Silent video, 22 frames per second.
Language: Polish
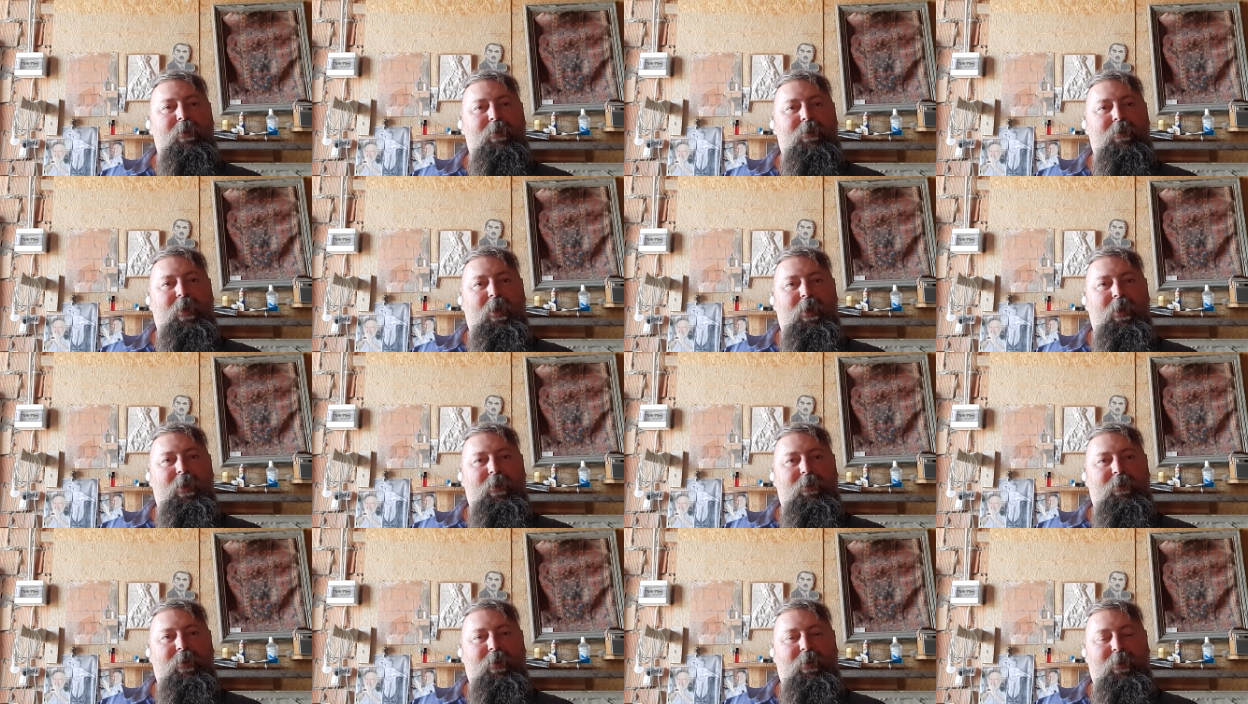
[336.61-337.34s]

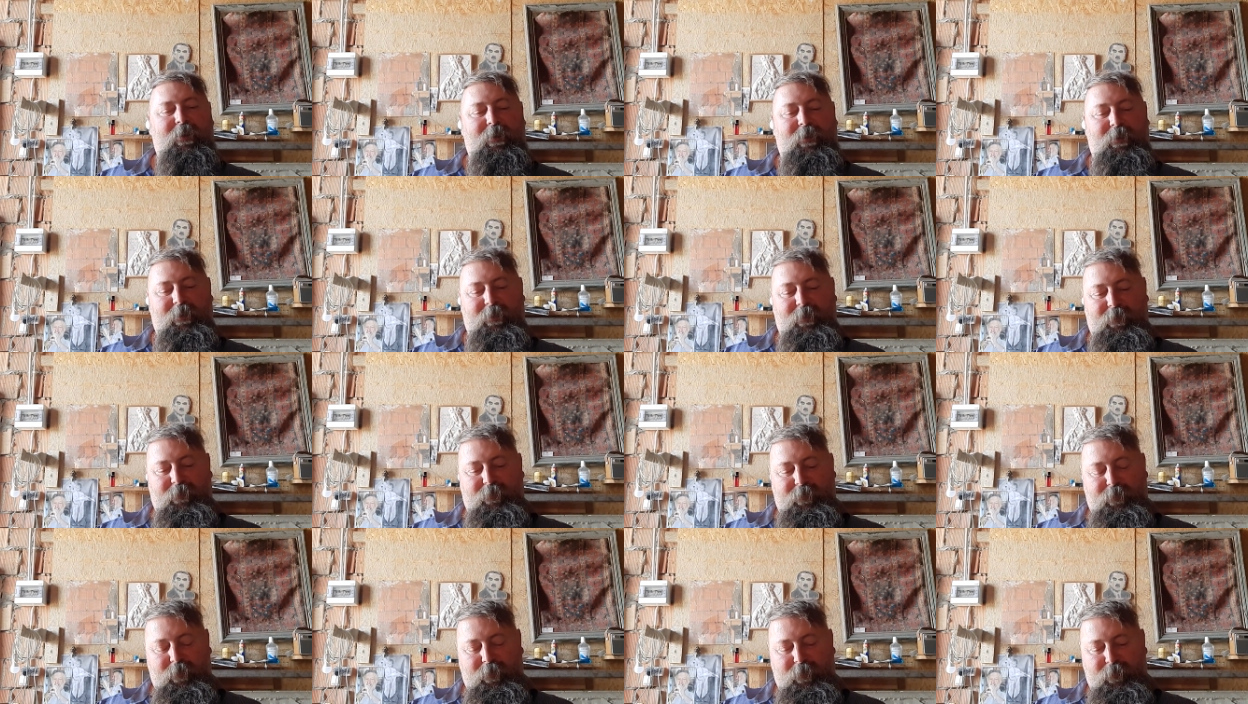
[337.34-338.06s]
te, te
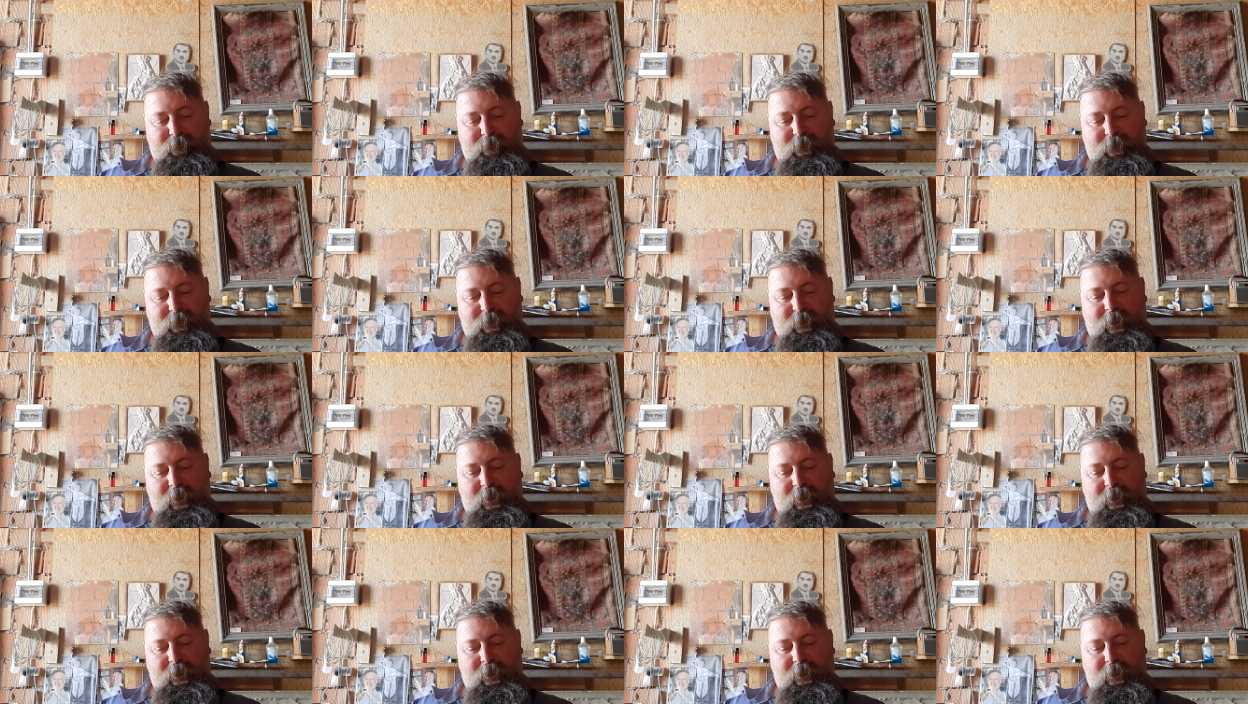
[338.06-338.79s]

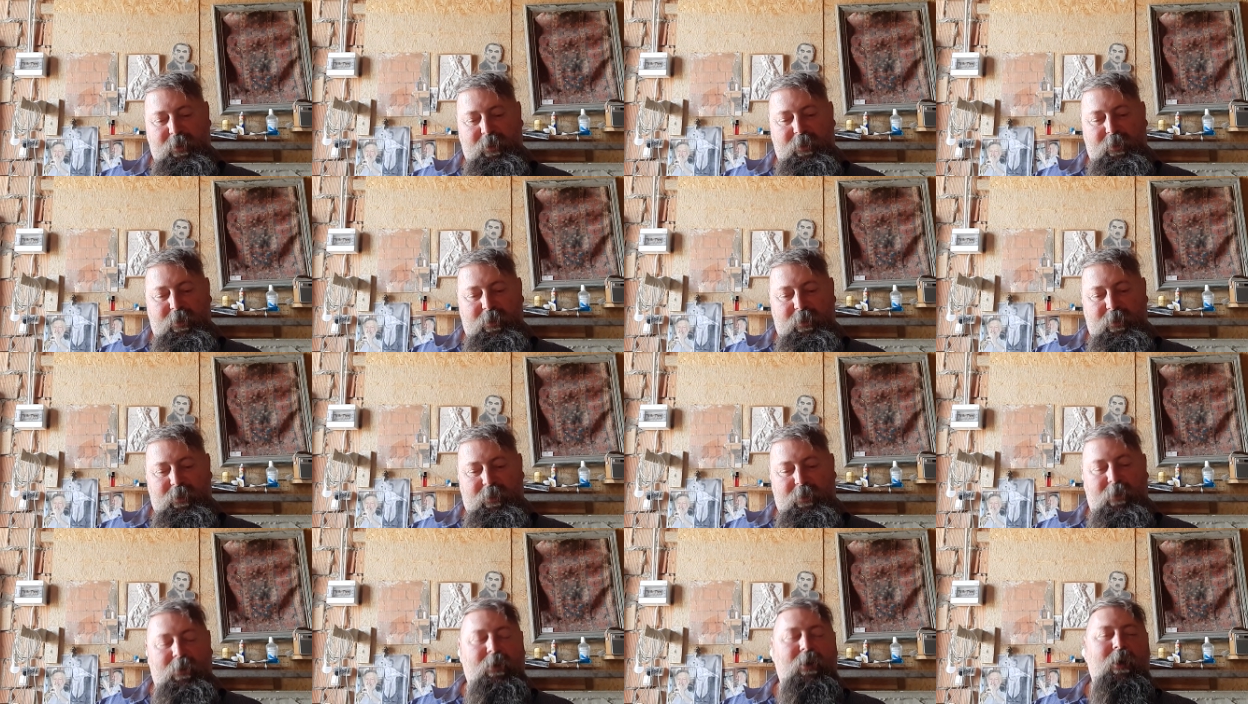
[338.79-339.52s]
wszystkie,
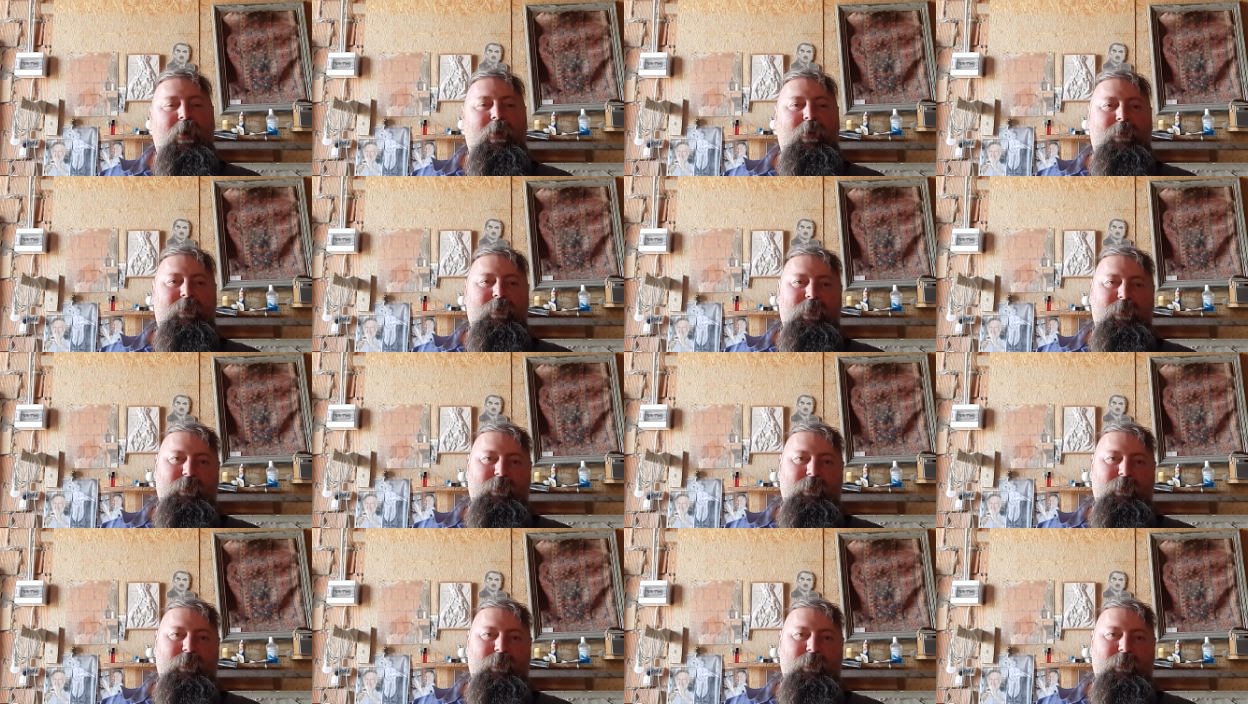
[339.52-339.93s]
a,